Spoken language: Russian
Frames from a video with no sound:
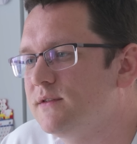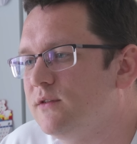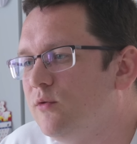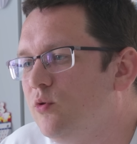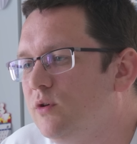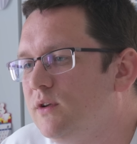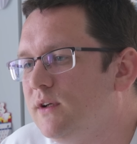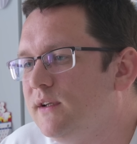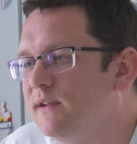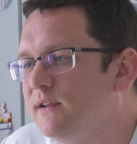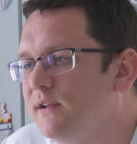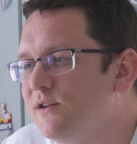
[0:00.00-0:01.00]
2015 год –
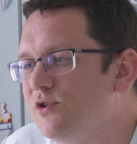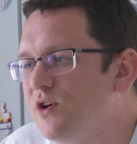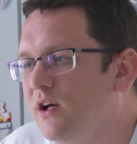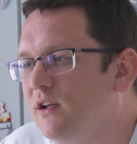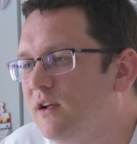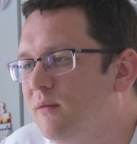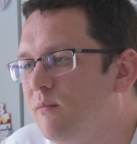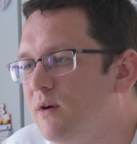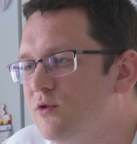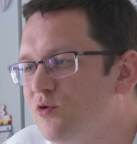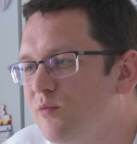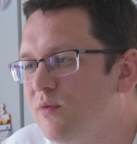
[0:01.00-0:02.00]
это начало
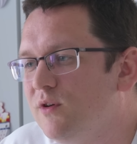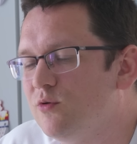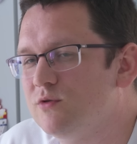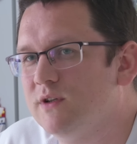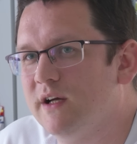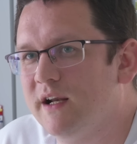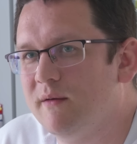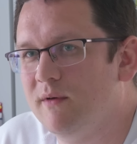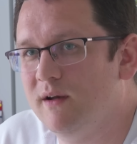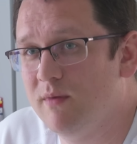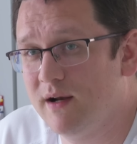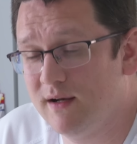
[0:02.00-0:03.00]
большой белорусской
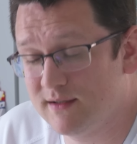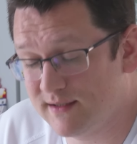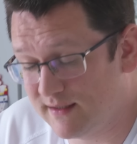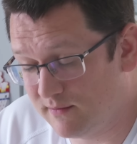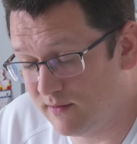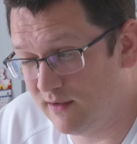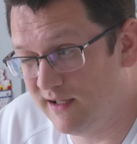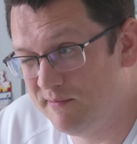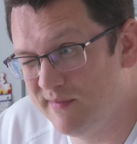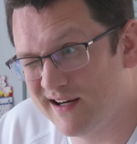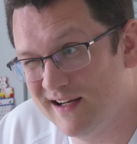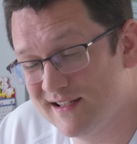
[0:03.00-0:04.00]

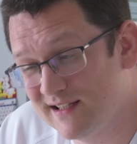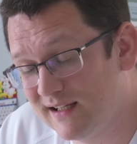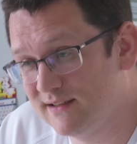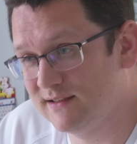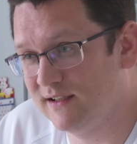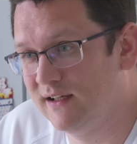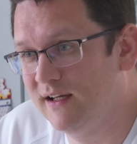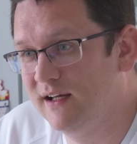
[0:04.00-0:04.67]
либерализации.